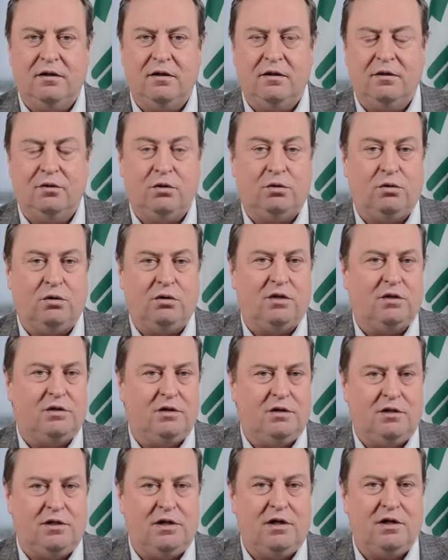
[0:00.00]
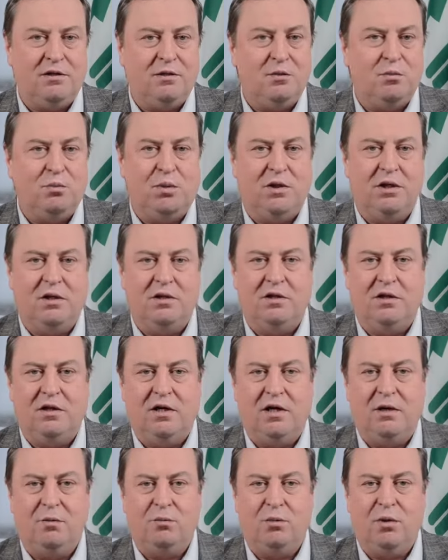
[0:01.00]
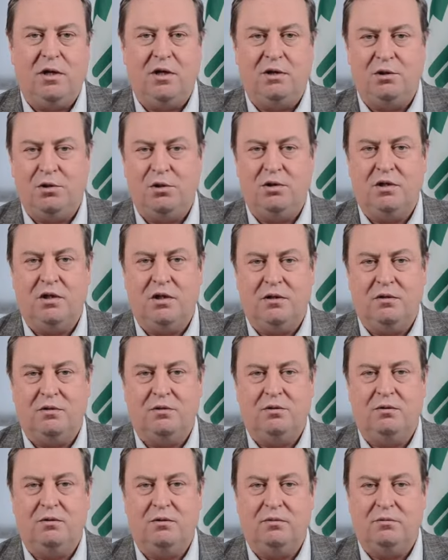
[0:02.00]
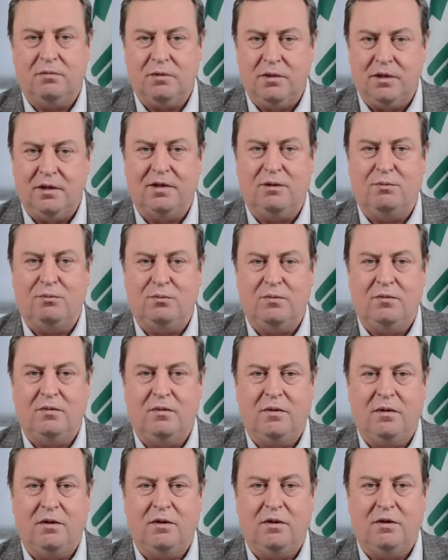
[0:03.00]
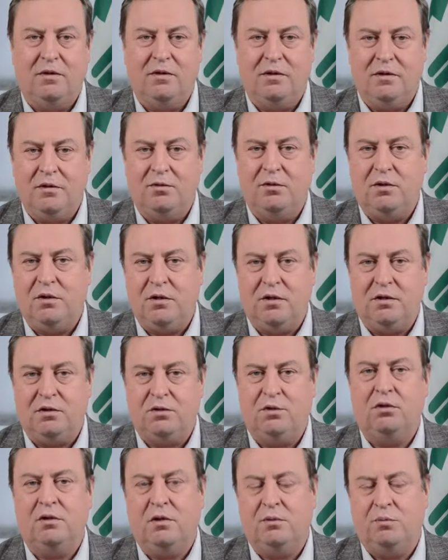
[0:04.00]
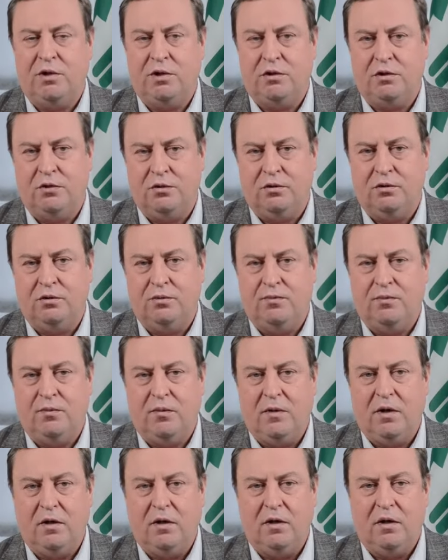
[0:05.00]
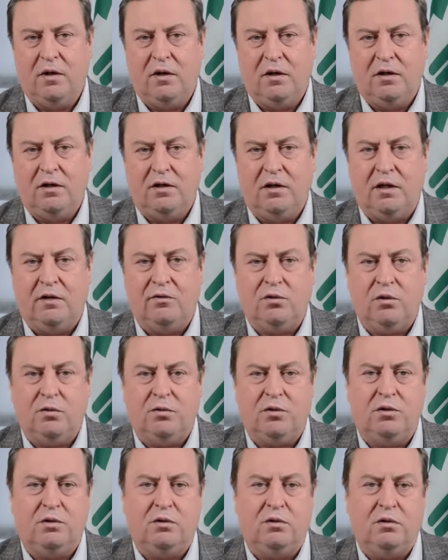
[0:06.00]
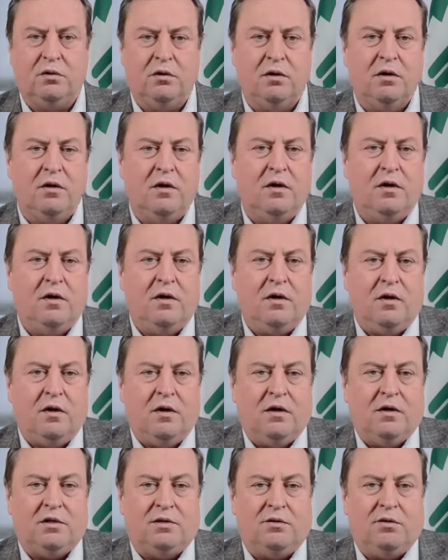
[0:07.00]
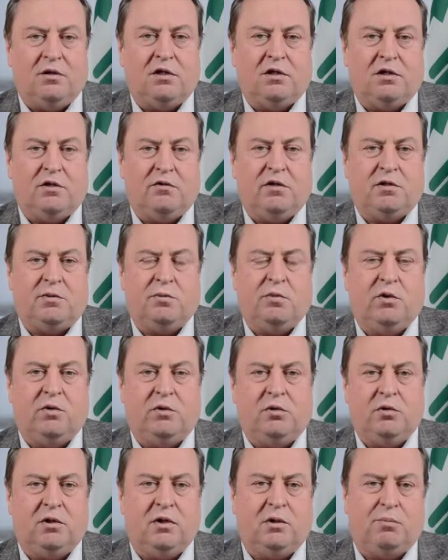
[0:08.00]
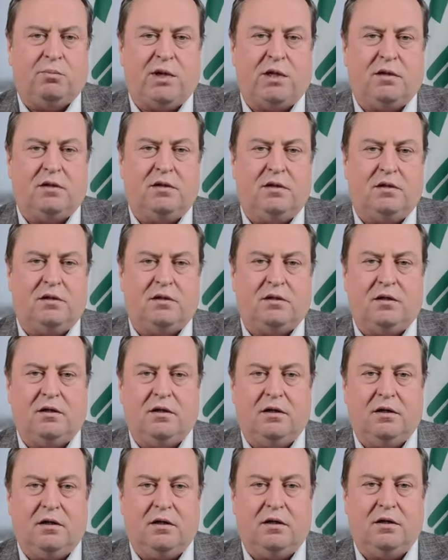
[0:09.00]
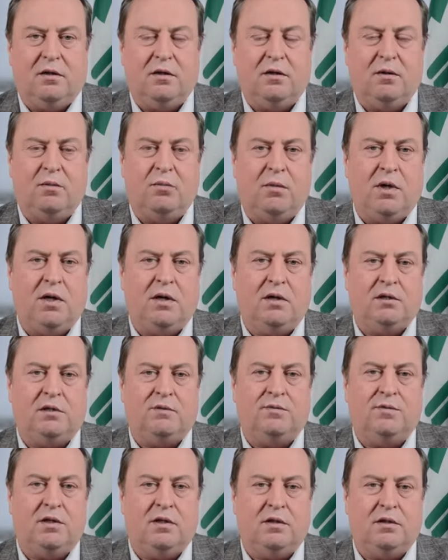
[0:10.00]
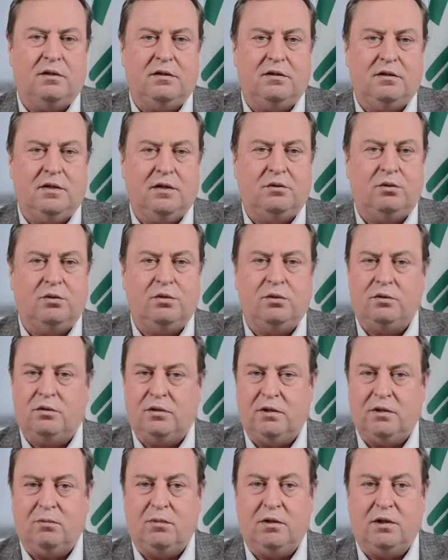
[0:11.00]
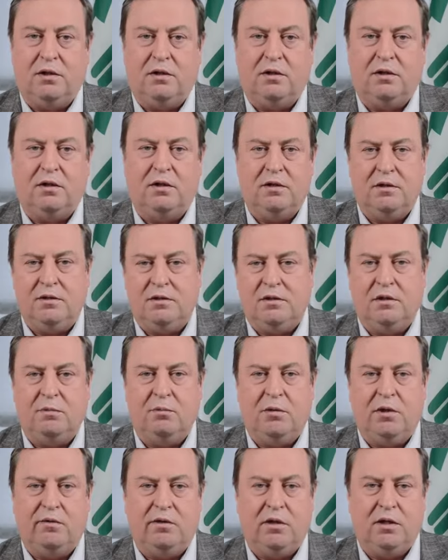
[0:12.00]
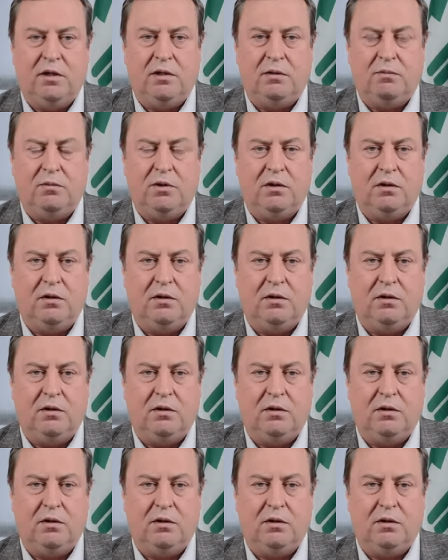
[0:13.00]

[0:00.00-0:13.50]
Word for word: Но только сейчас мы начинаем ощущать, что да, действительно что-то пришло. Дело в том, что с 2008 года практически мало сфер затронуто были кризисными явлениями.